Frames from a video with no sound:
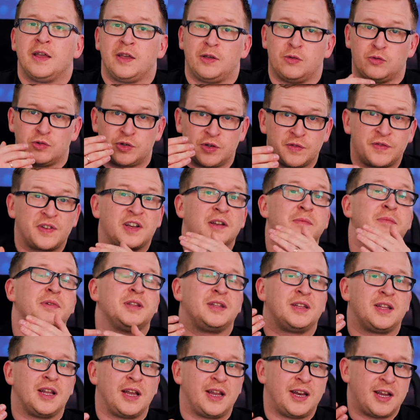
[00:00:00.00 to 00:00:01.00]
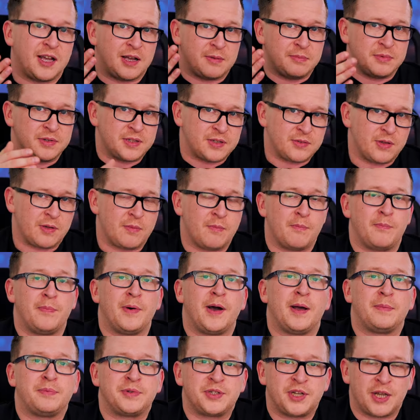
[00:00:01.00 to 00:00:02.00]
И уже в комментариях мы с вами
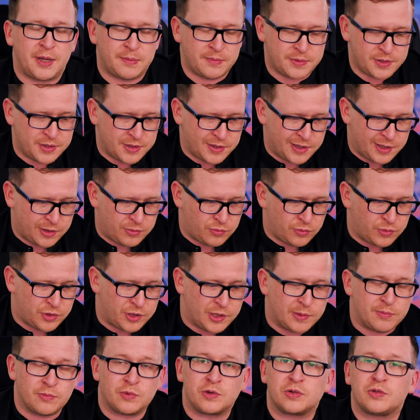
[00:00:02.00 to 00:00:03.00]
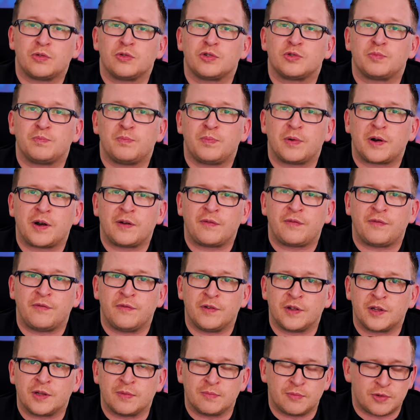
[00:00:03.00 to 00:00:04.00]
пообщаемся на эту тему, кто же прав
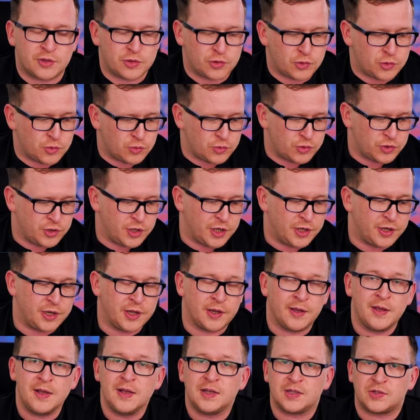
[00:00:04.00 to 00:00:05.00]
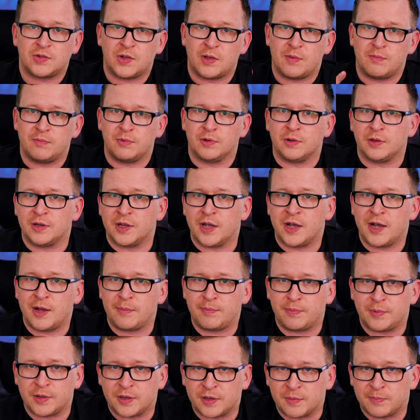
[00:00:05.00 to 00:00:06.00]
в этом рассуждении. С вами был
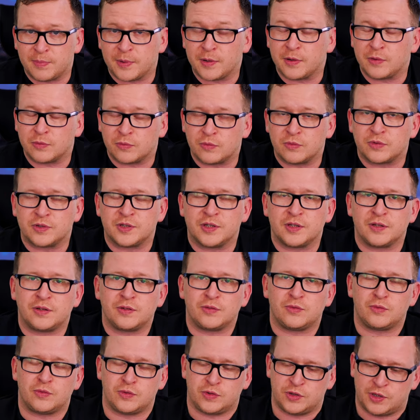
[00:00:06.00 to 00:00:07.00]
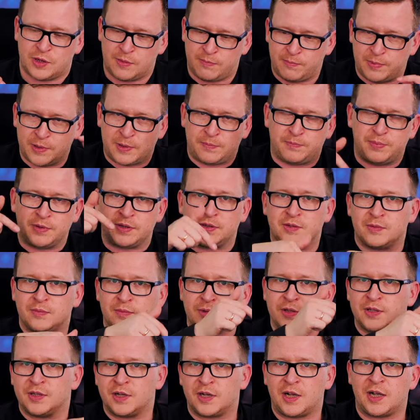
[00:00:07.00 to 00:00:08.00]
НААП, это Павел Куксенко, друзья.
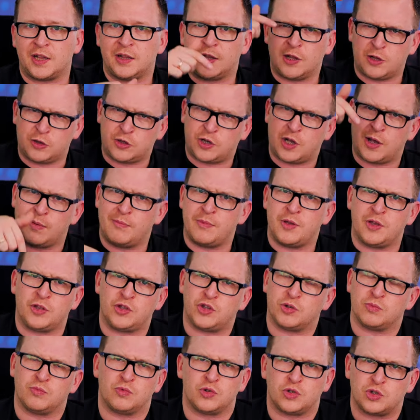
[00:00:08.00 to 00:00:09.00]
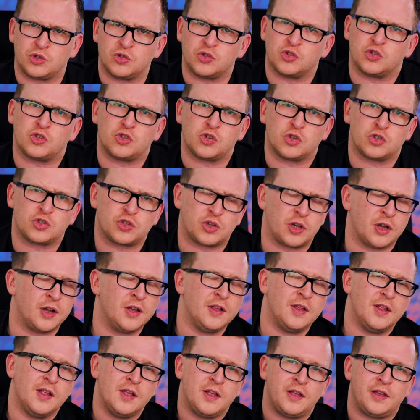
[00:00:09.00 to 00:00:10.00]
Подписываемся на канал, комментим очень жестко
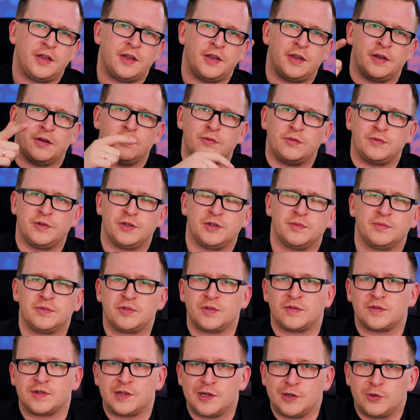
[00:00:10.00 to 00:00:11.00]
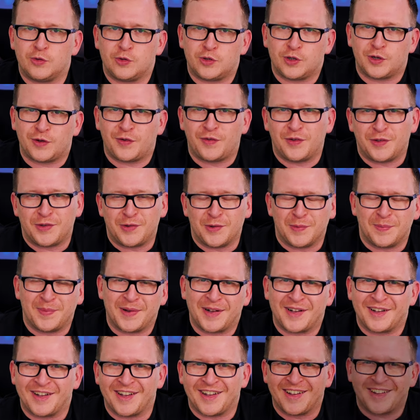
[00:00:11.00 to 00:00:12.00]
и увидимся в следующих видео.
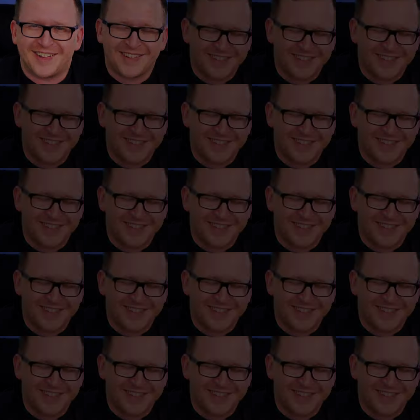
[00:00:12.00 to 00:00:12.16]
Пока.